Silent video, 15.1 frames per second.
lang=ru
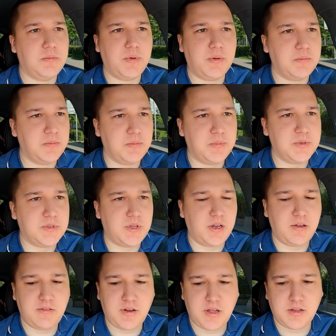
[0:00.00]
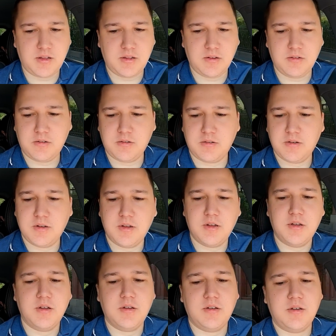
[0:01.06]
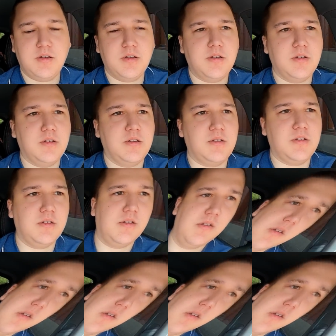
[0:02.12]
Не, прям быстрее вряд ли. Говорю. Быстрее вряд ли, а.